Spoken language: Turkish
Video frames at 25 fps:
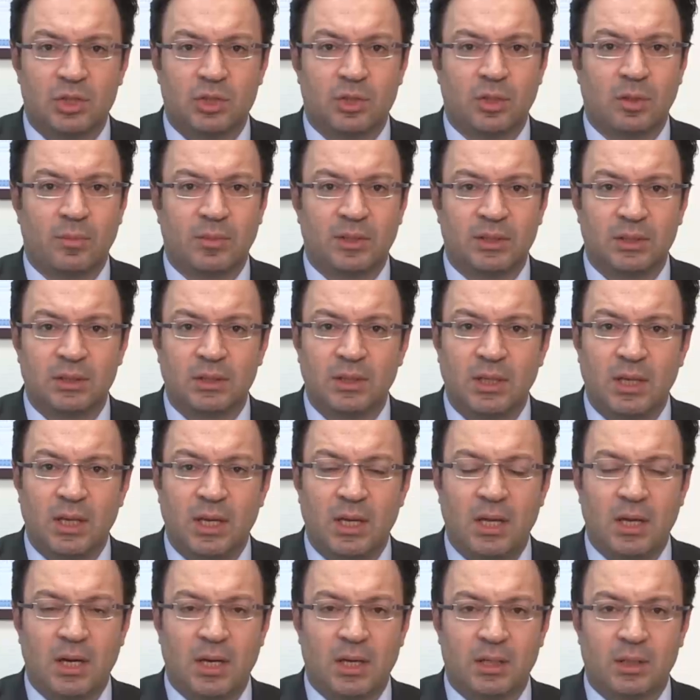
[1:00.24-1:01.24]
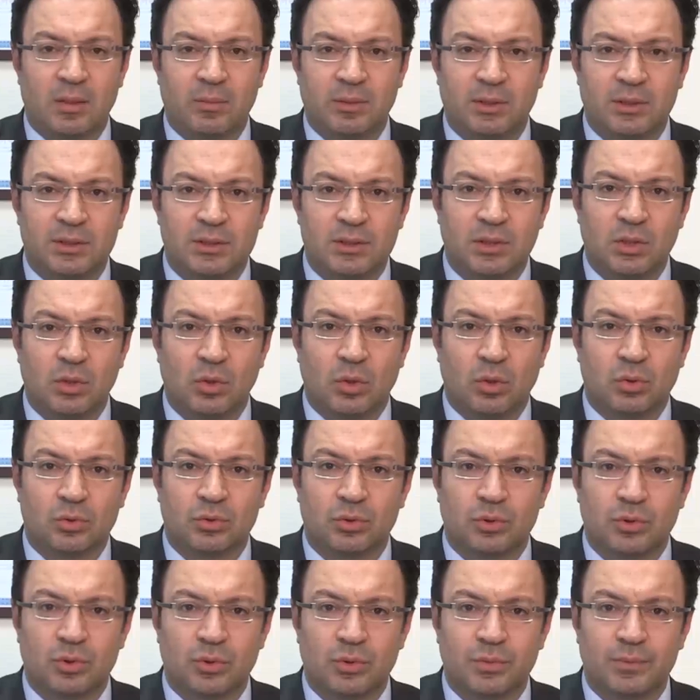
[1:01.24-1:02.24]
aşılamanın herhangi bir riski
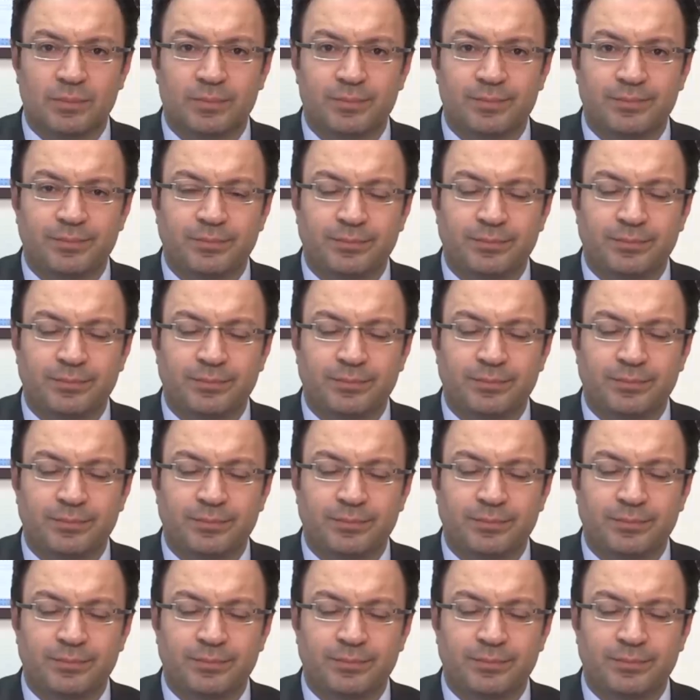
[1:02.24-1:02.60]
yoktur.